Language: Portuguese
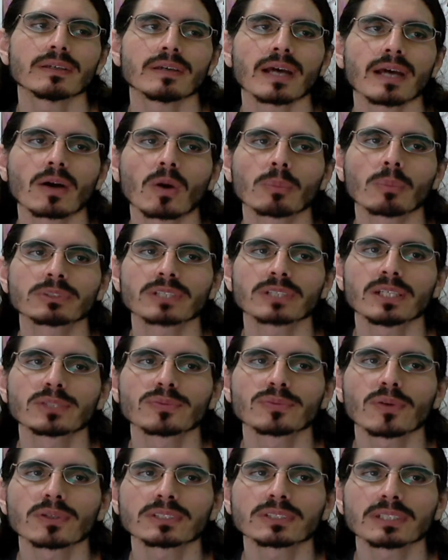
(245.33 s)
É como se eles
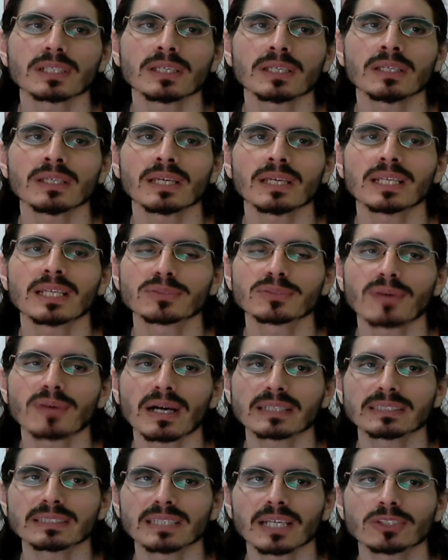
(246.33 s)
fossem, eles
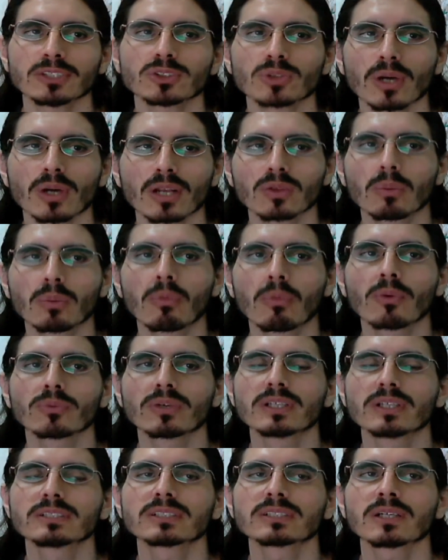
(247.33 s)
fazem a história do
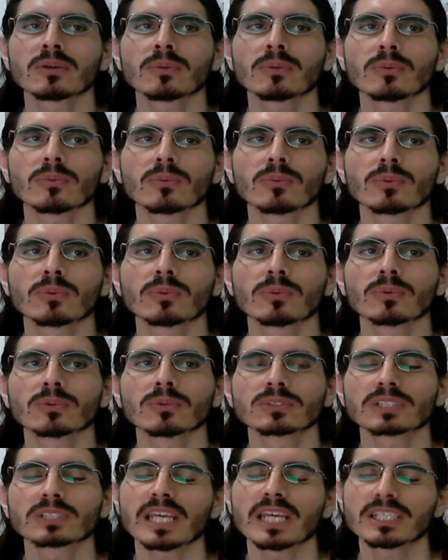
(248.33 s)
mundo, eles são
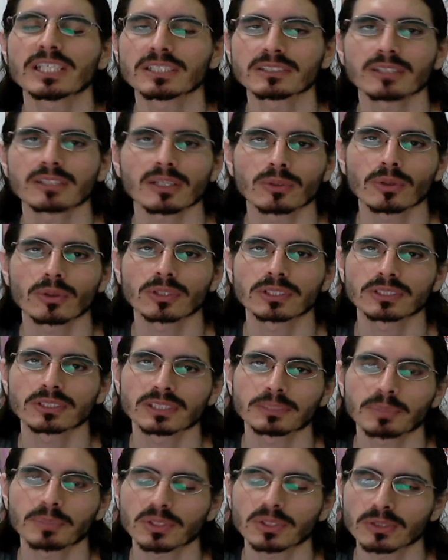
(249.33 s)
os registradores,
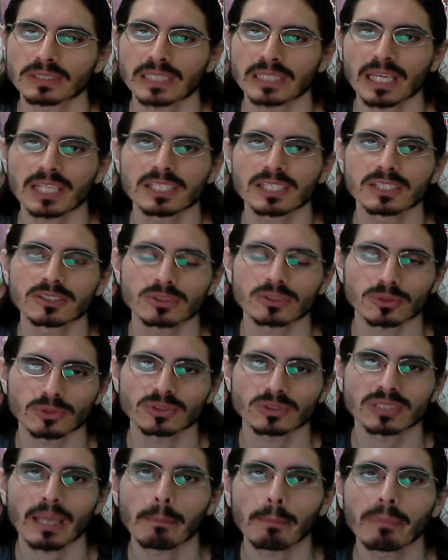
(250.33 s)
as pessoas que registram,
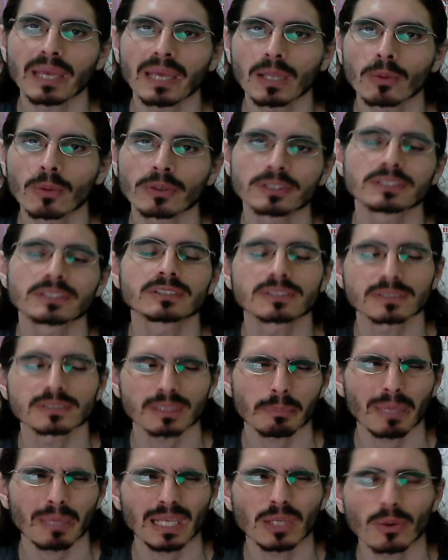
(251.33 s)
os tabelões,
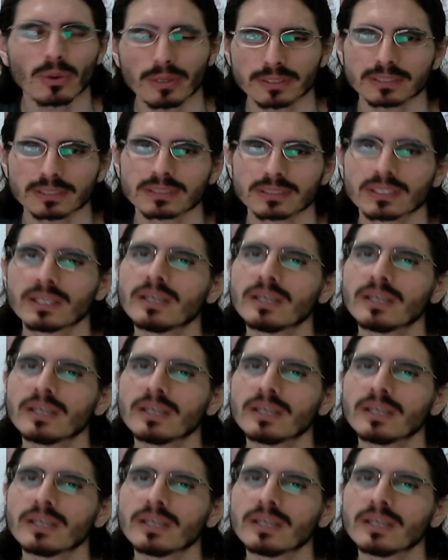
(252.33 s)
tabeliões.